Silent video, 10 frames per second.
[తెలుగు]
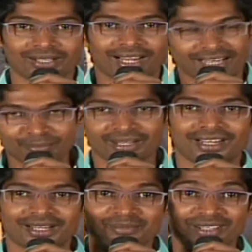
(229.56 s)
అన్న మీరు
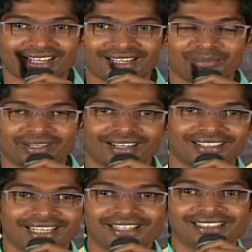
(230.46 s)
రండి మీరు రండి మీరు
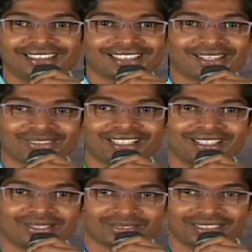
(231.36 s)
ఏం తీశారు
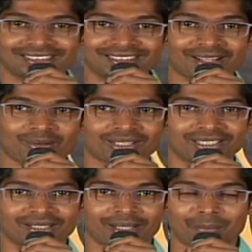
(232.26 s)
ఏంటో తీసిన తర్వాత
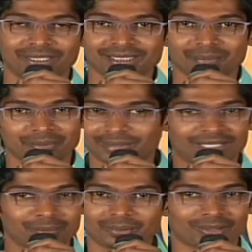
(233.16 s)
నేను డబ్బింగ్ చెప్పి మళ్ళీ
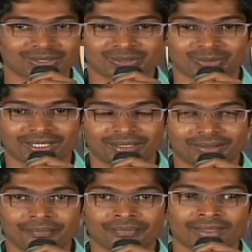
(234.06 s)
ఇప్పటి వరకు చూడలేదు
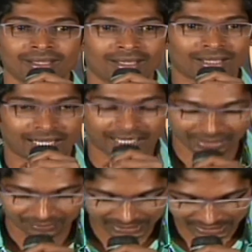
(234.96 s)

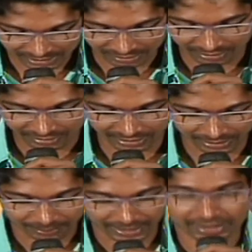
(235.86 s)
అలాగే విచ్చేసినటువంటి
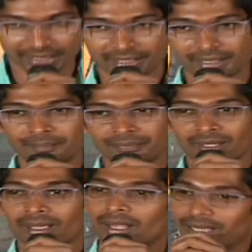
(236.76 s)
పెద్దలకి
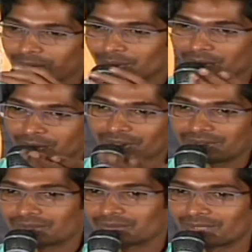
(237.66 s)
అలాగే మా
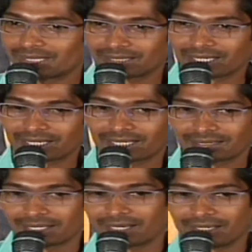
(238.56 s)
ప్రొడ్యూసర్ సురేష్ గారికి
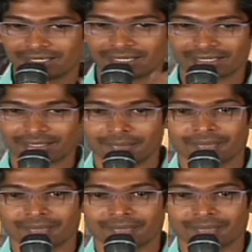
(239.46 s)
సార్ రెడ్డి గారికి